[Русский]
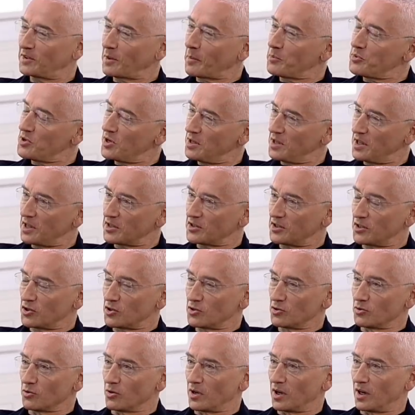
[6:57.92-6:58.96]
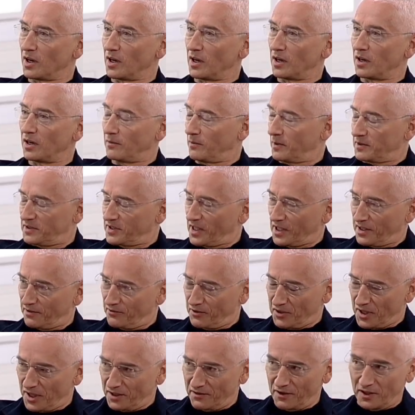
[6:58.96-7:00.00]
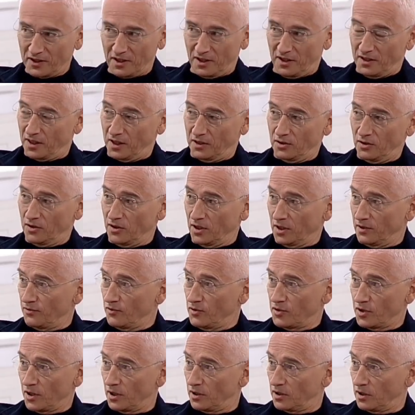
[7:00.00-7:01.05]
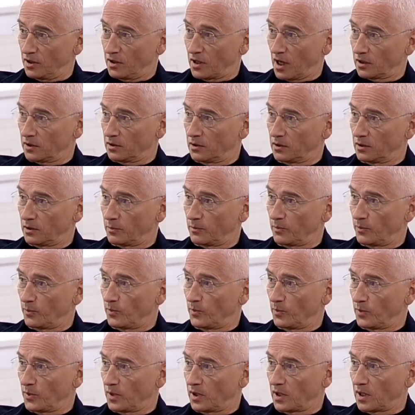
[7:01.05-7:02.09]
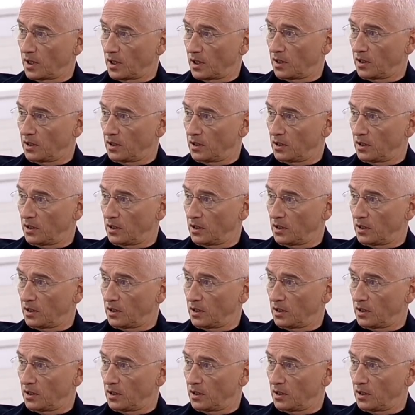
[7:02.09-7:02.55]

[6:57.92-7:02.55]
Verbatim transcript: вообще интересная штука. Кстати, вы не ответили, не хотите, не отвечать. Да что? Как, как,